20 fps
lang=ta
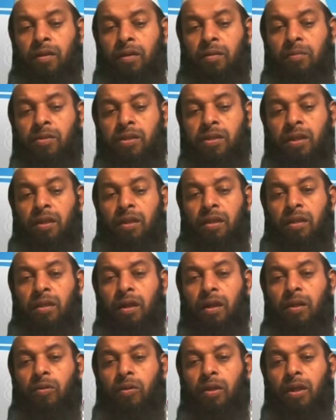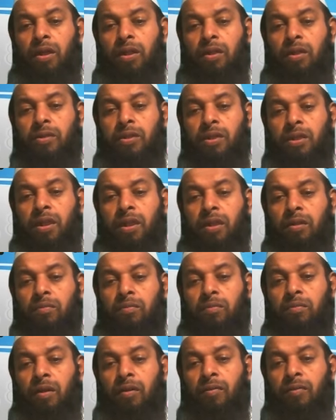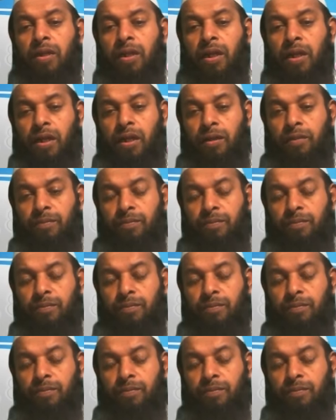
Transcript: நபிசல்லாஹு அலி வசல்லம் அவர்கள்